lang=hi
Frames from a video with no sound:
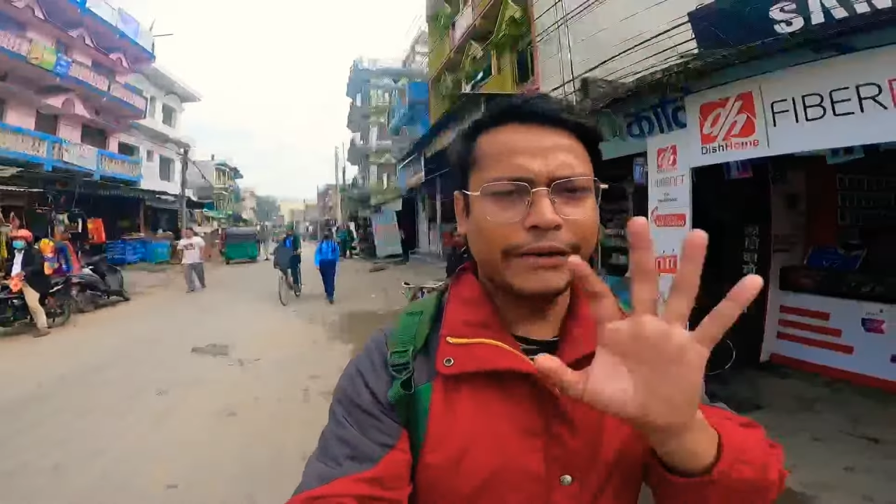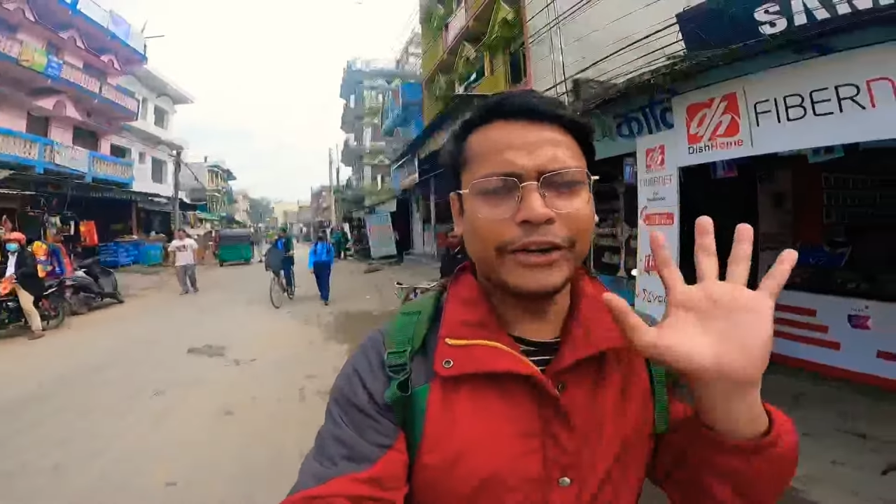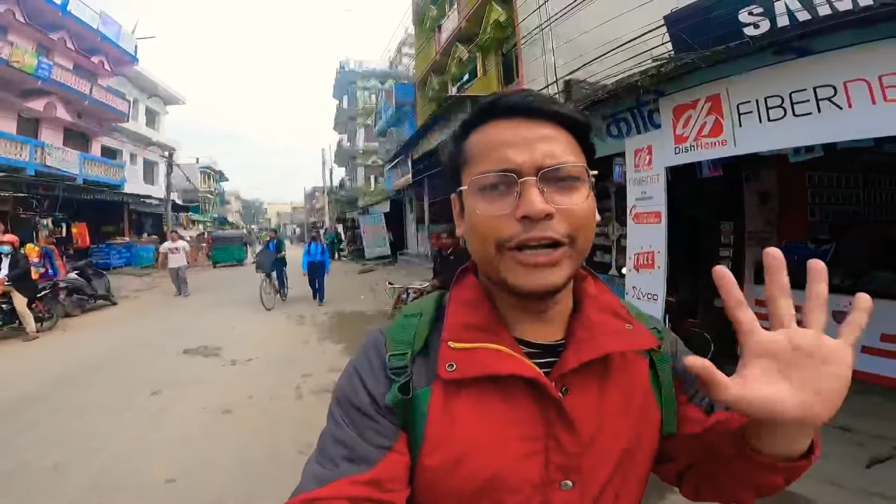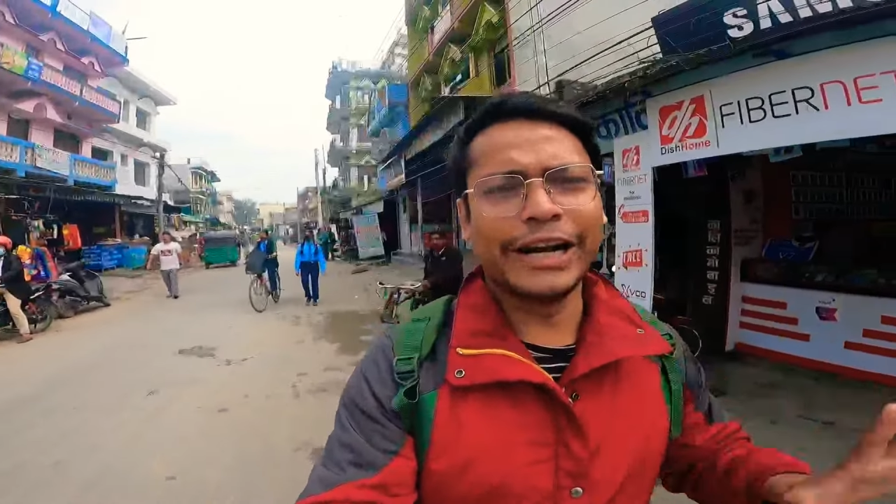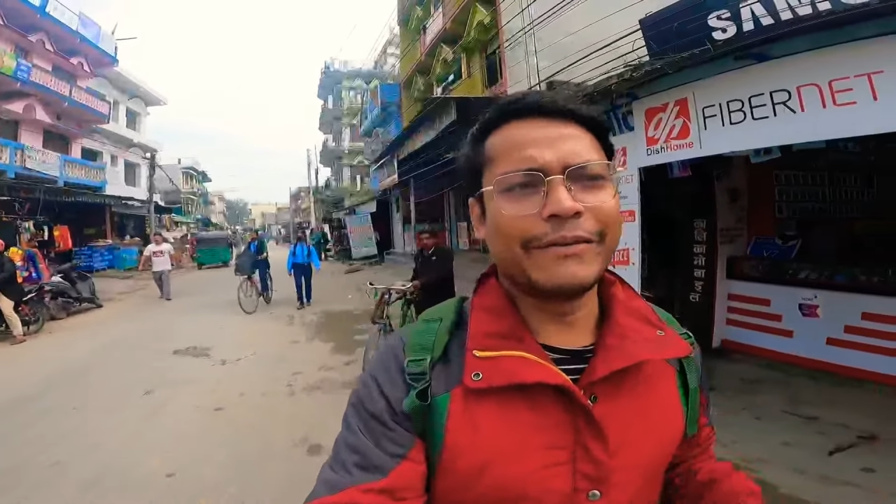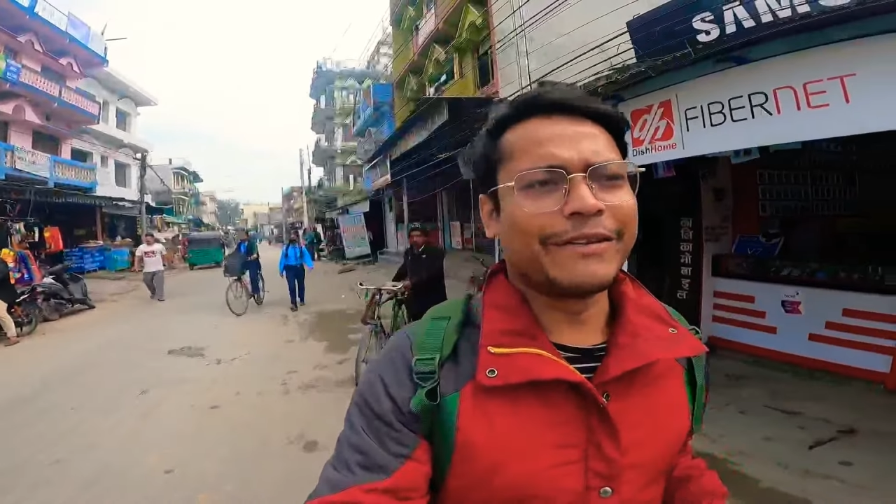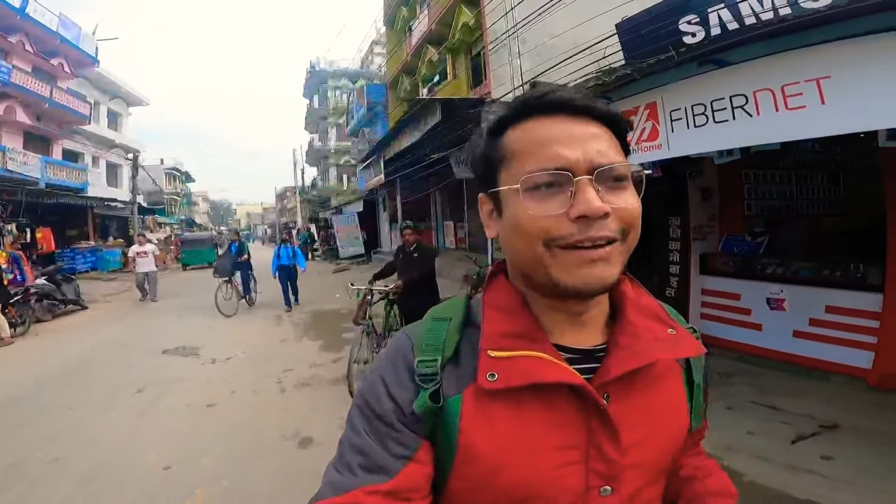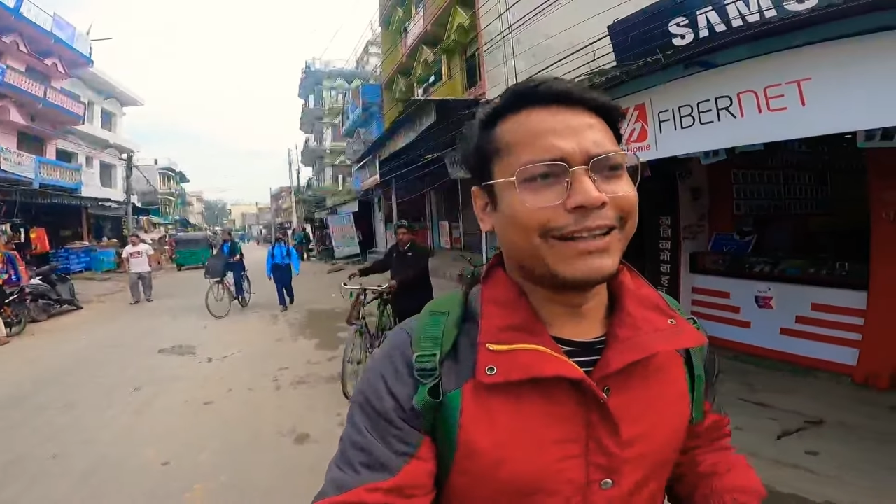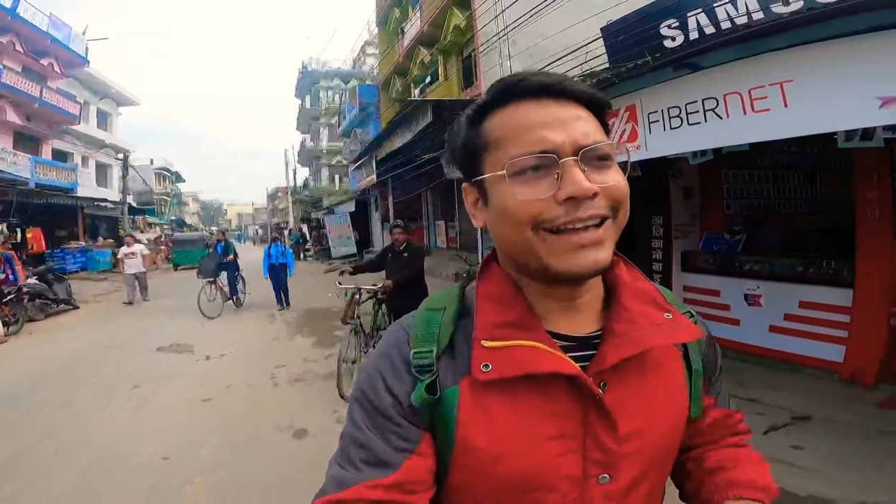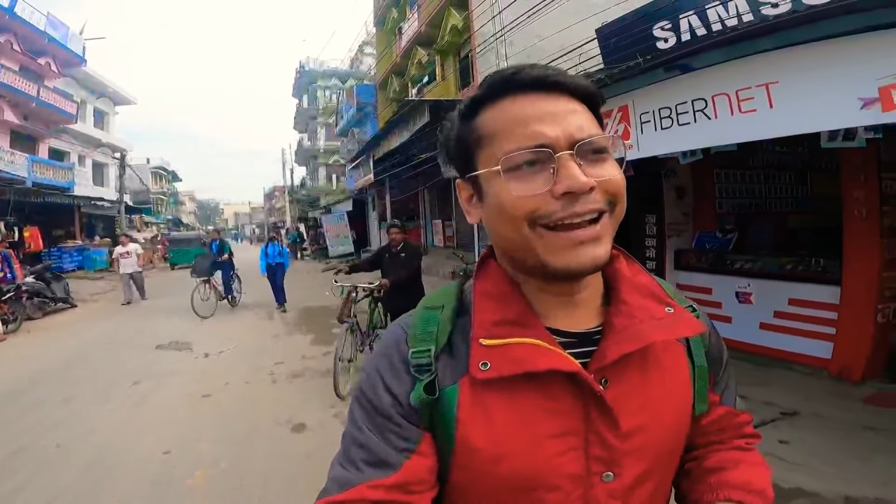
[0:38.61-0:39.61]
मेरी वीडियो डिलीट
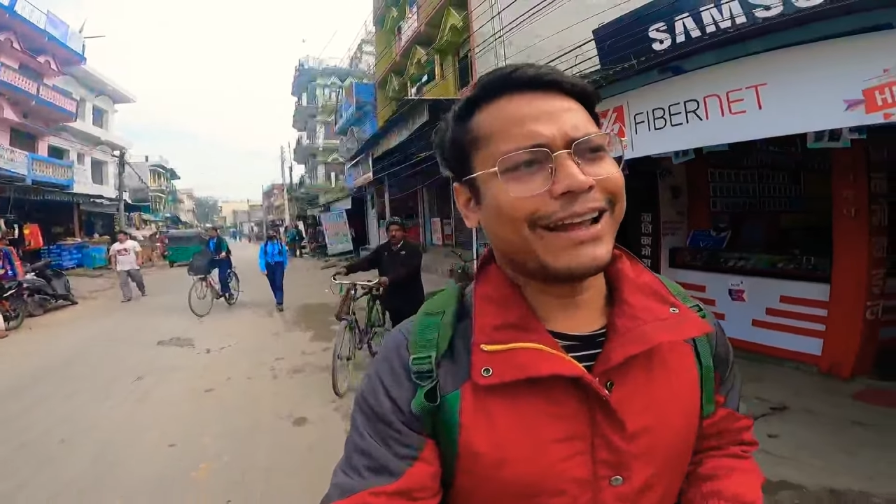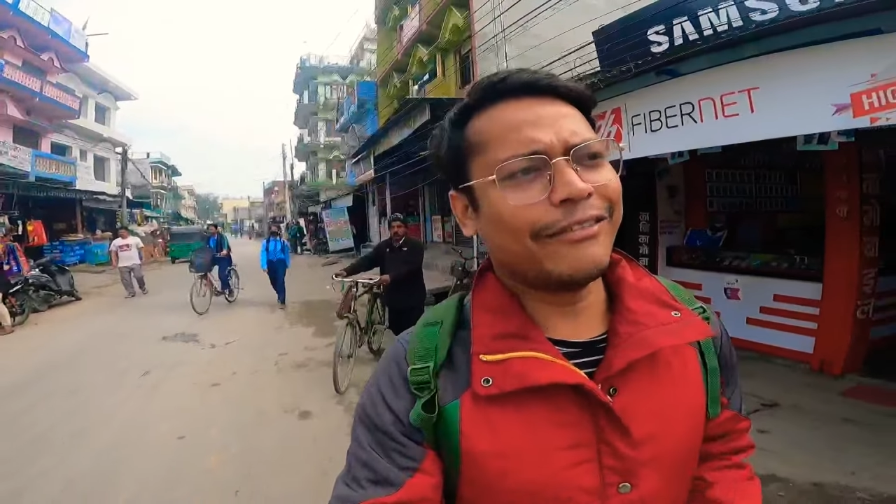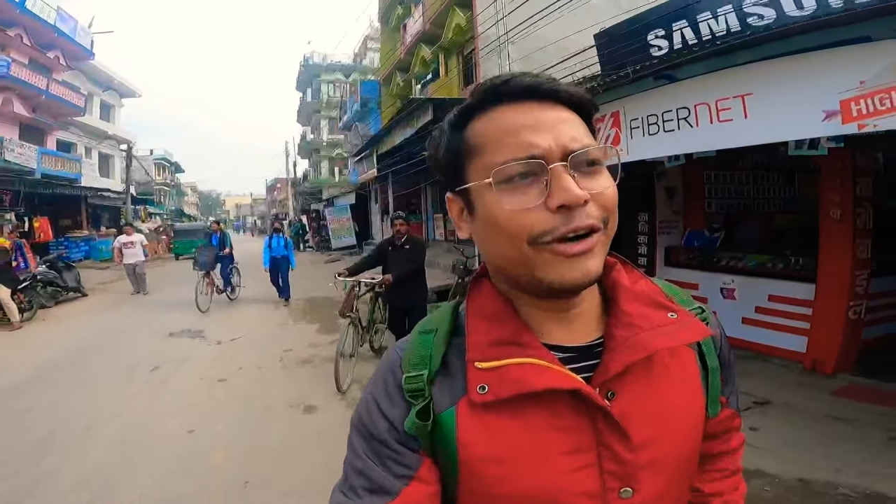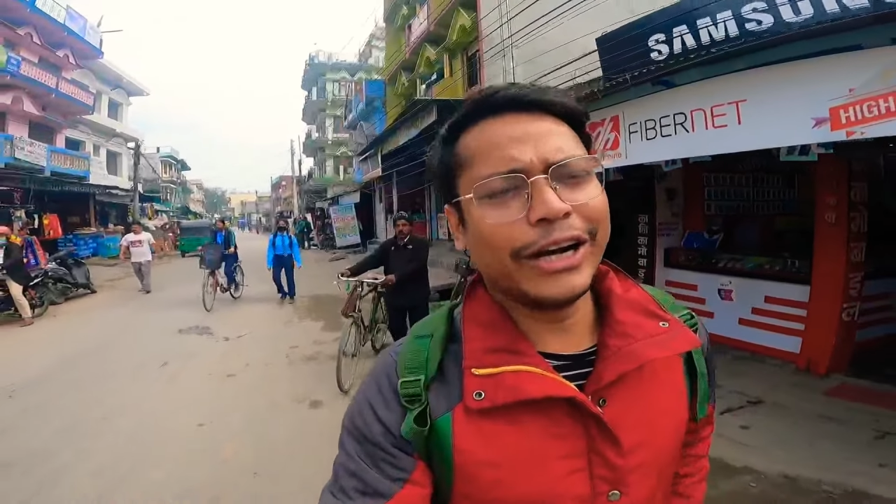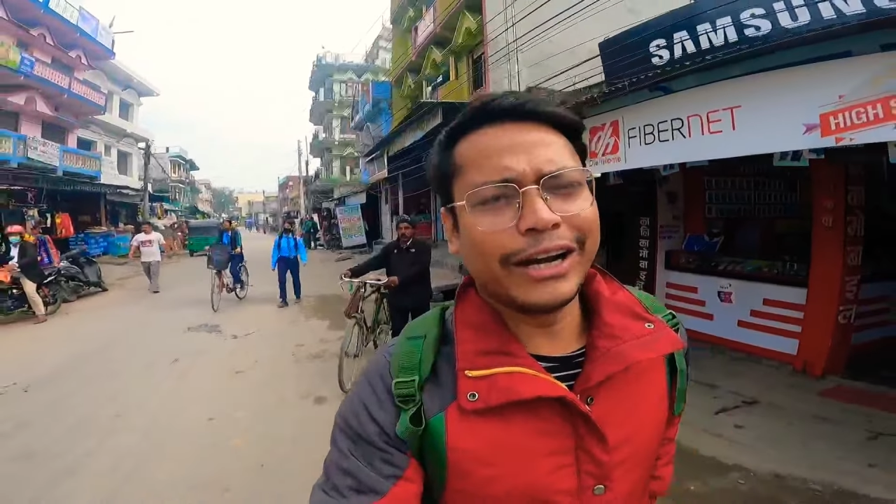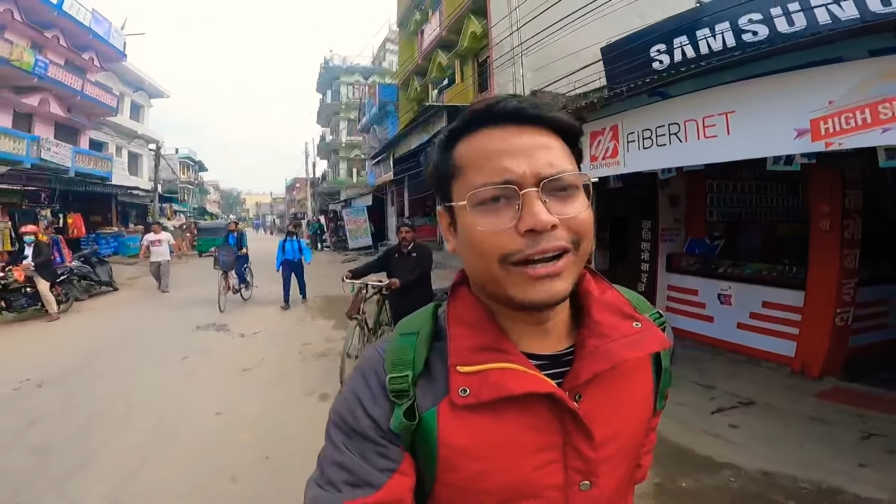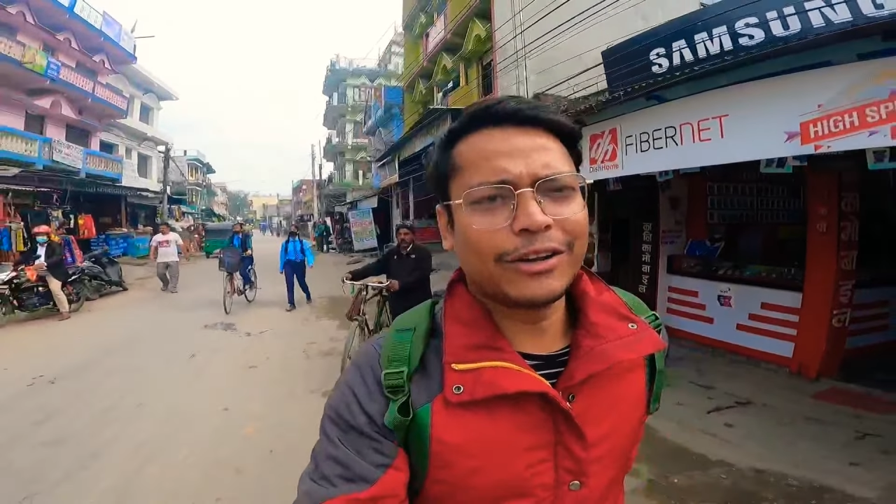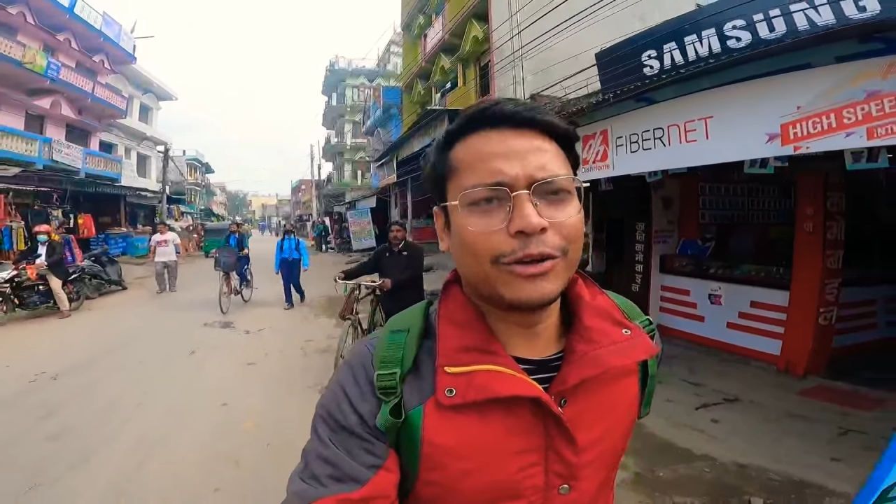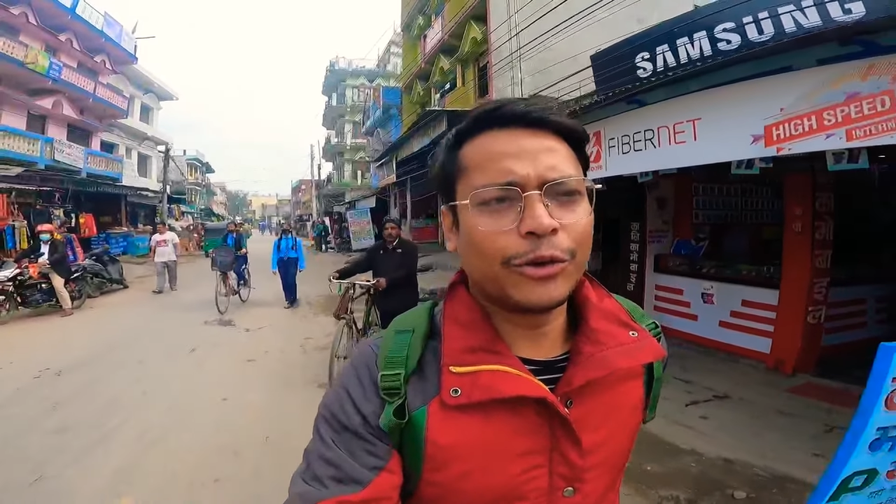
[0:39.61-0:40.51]
मरवा दी कह रहा है यार वीडियो डिलीट कर